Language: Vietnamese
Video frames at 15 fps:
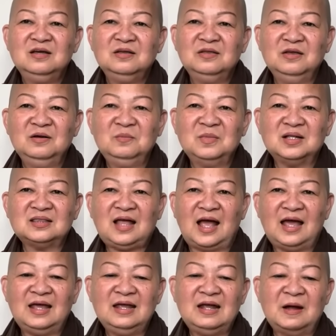Nhưng mà
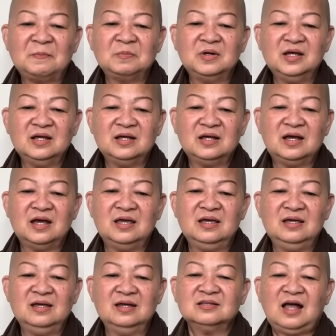tại gặp cái
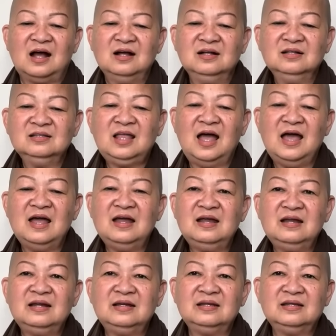kỳ tận thế
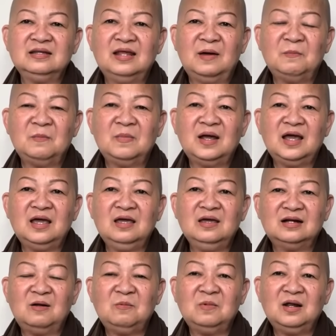nhằm ngay
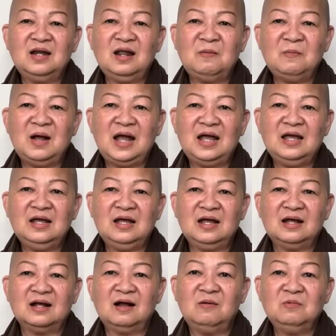trong cái năm hai
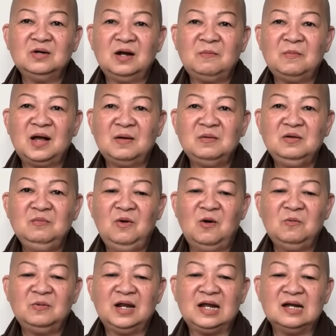nghìn không trăm hai mươi
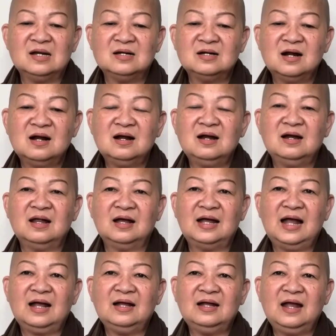bốn này rất là
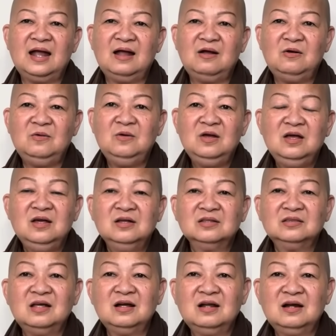gắt gao,
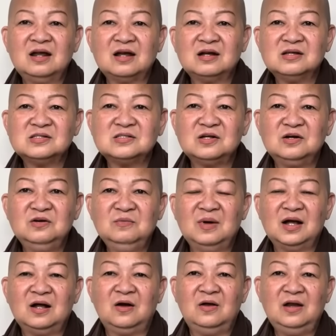tức là cái sự
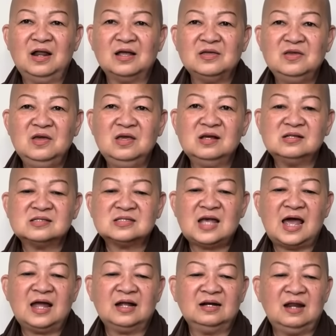mà gọi là diệt
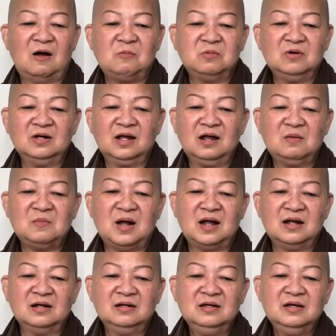sàng lọc đó các
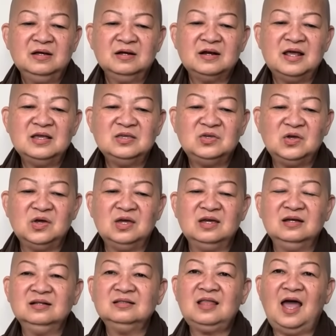bạn, để
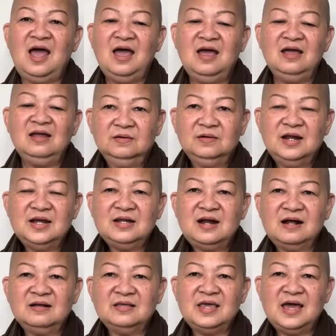chuyển thế, để
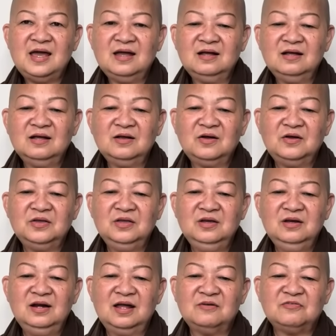trần gian á, coi
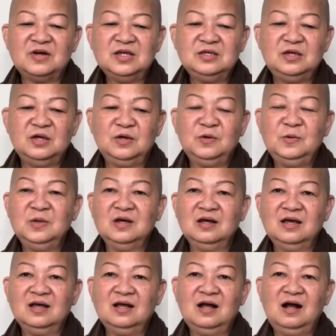như là phải chịu những
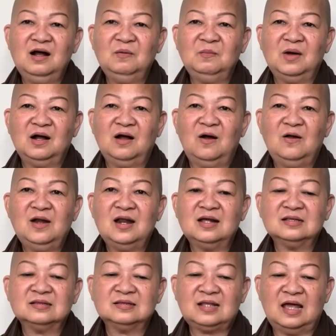cái cơn mà gọi là
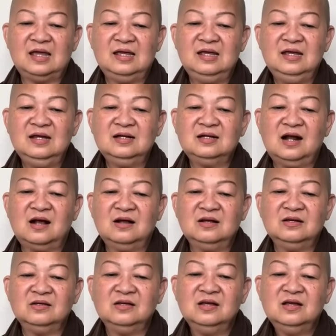tẩy
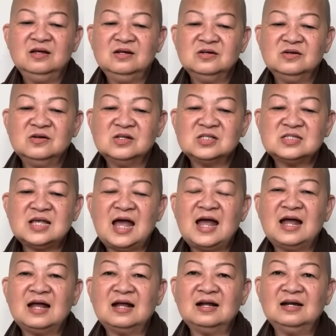trần, rồi
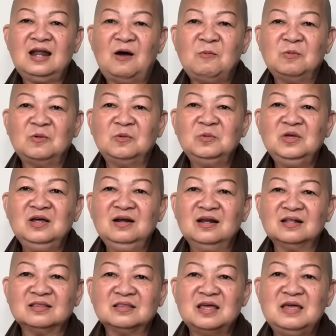sàng lọc, cũng như
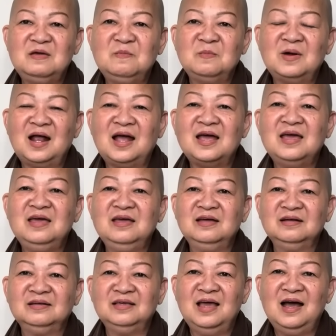là tìm ra
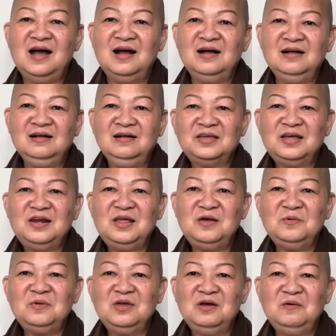hiền nhân. Chứ
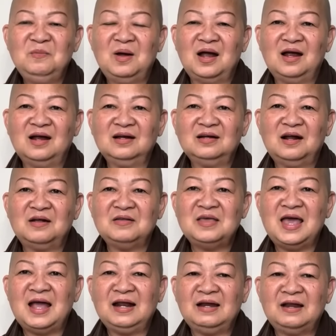nếu như mà hả trần
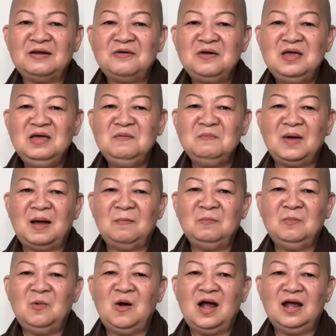gian này nó im ấm
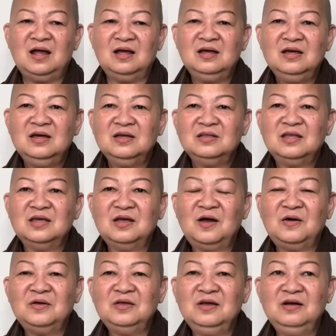quá thì
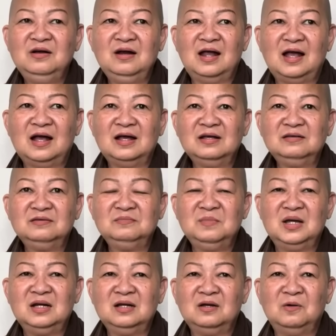coi như là hả
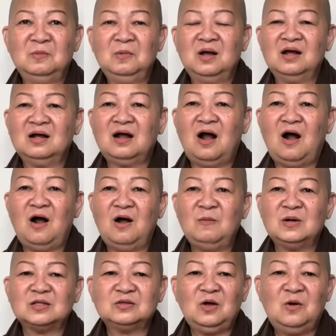mình cũng hả khó
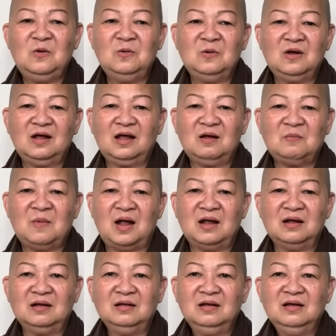mà tu đó các
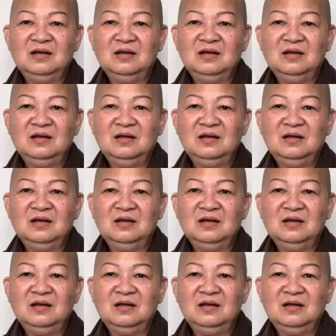bạn.